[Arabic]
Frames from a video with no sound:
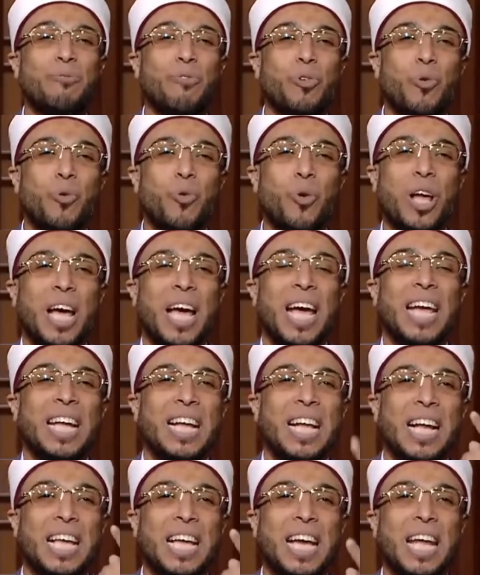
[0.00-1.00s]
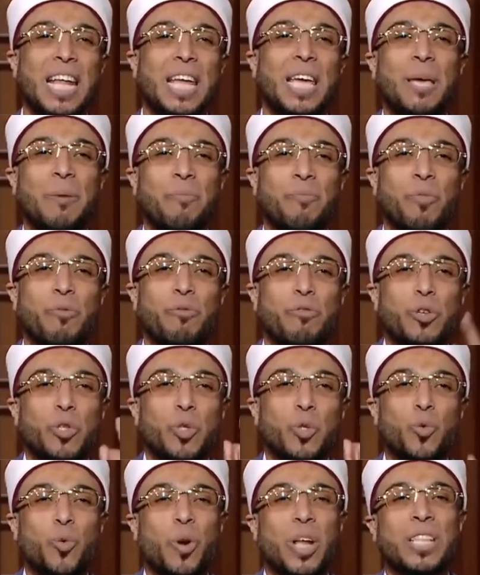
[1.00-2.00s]
في القرآن الكريم في
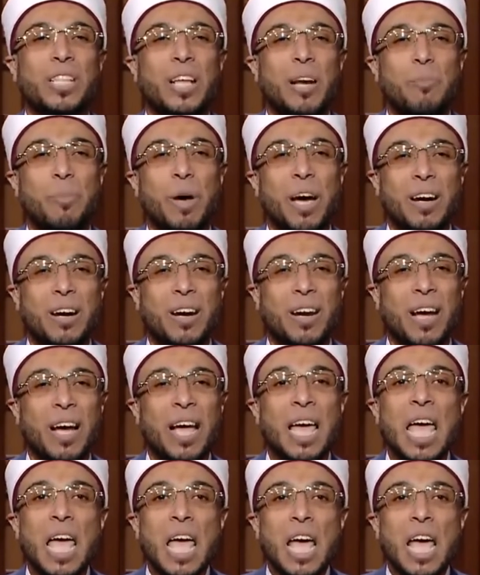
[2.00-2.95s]
سورة البقرة